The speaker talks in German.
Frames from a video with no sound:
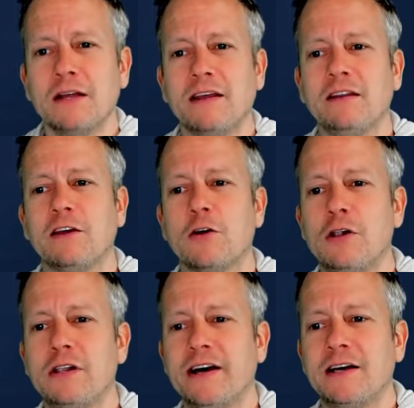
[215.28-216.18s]
Denn die
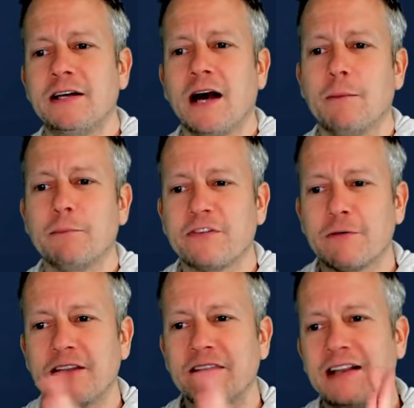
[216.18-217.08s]
Kölner haben zwar den